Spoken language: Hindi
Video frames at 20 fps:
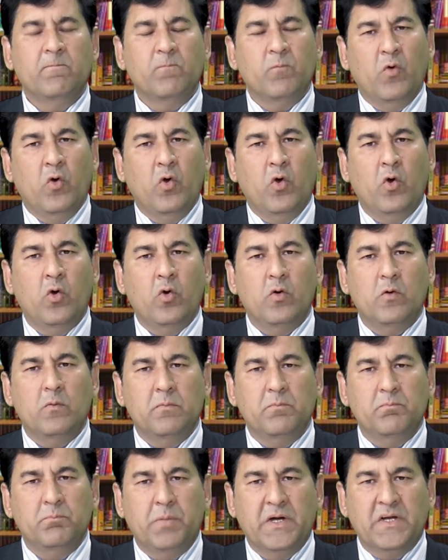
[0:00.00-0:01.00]
वो
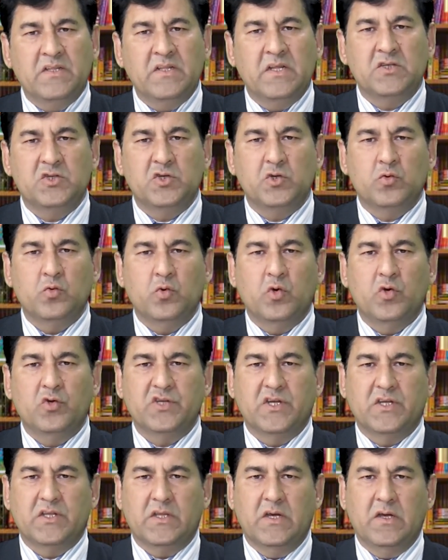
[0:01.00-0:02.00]
बढ़ना शुरू हो
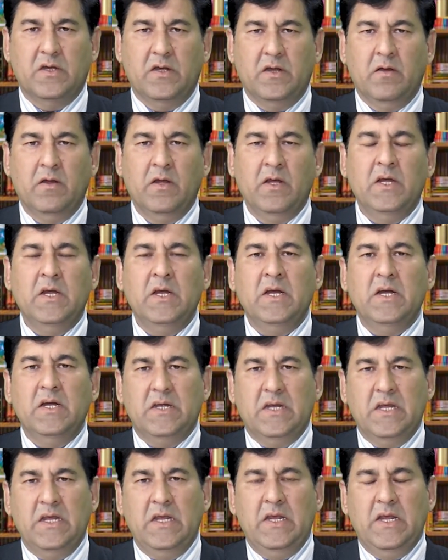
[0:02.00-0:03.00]
जाता है
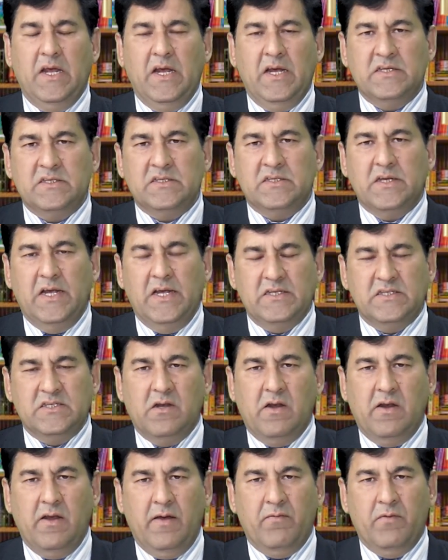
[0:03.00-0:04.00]
टी एस एच
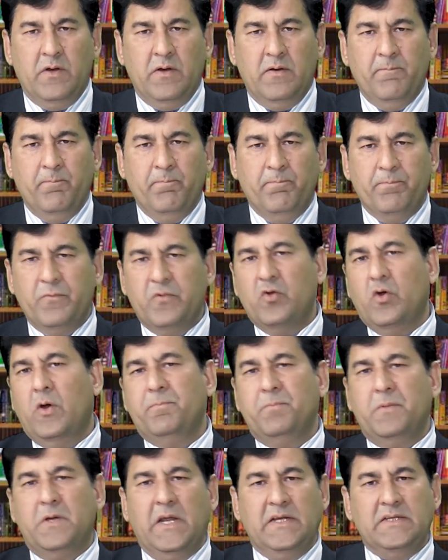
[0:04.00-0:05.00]
लेवल जो
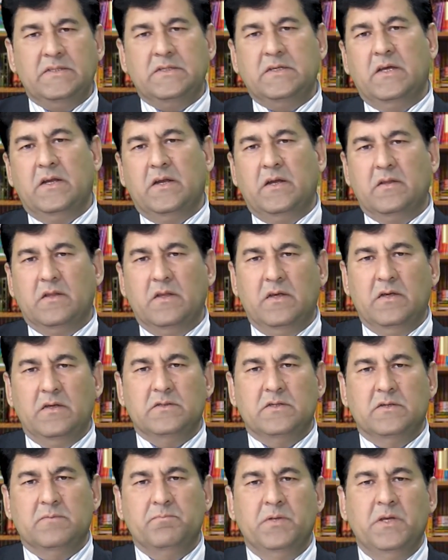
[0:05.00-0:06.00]
आप टेस्ट कराते हैं
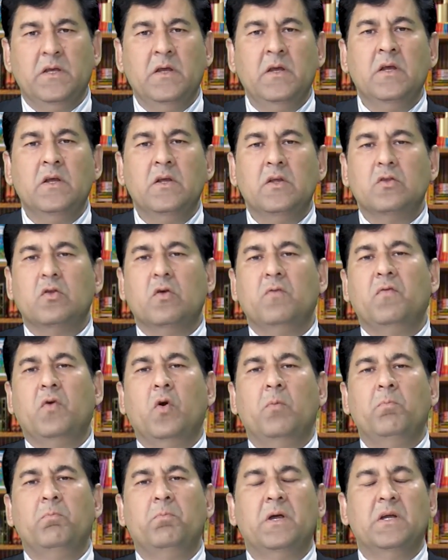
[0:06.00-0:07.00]
जब भी तो
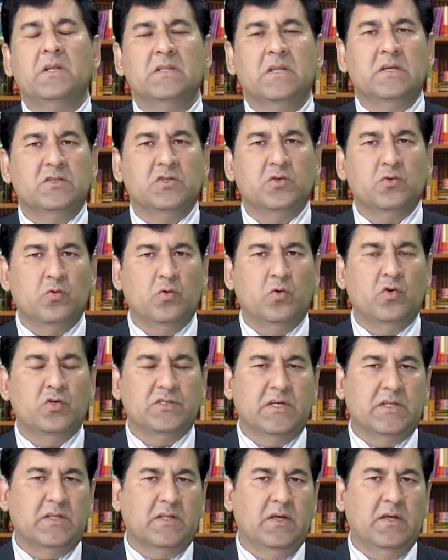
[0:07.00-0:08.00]
वो बढ़ना शुरू हो
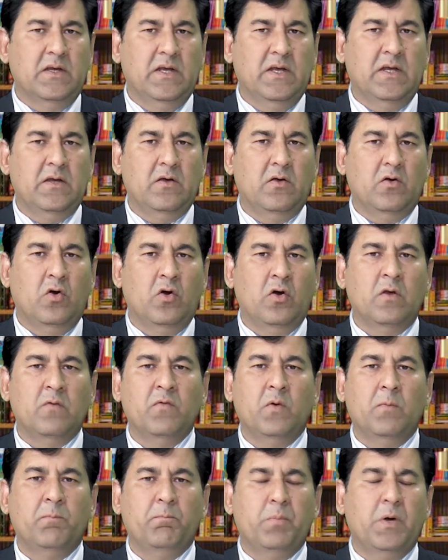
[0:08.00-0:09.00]
जाता है और
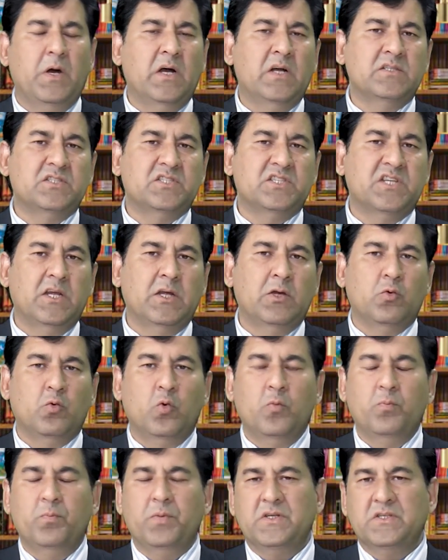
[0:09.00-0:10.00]
वो पाँच से
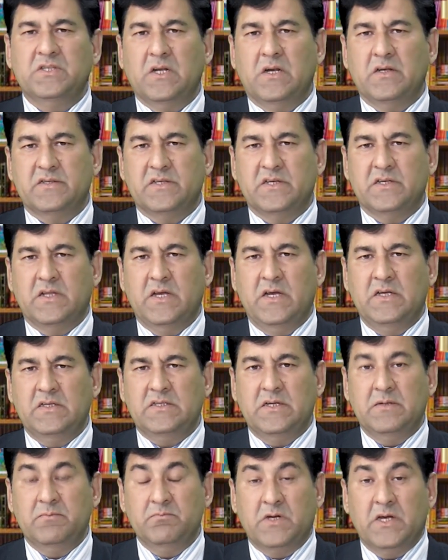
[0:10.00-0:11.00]
ऊपर चला जाता है
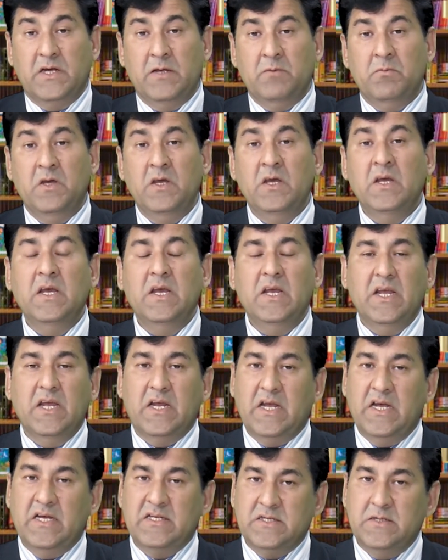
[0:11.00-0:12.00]
समटाइम
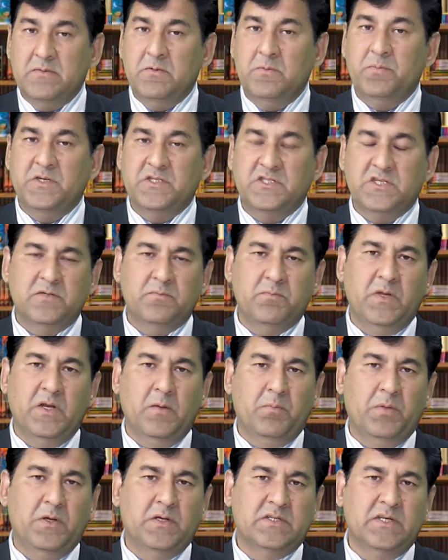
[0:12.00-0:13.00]
एक ऐसे भी पेशेंट मेरे
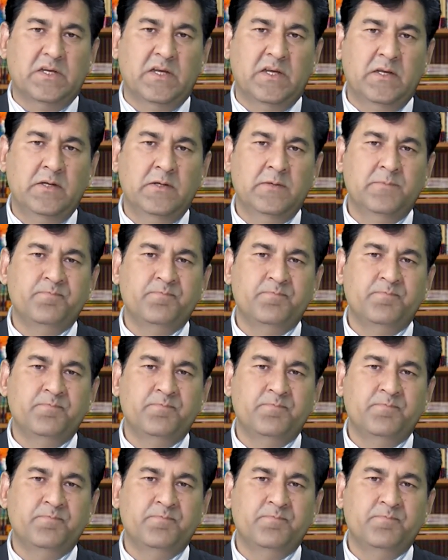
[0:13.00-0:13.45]
पास आए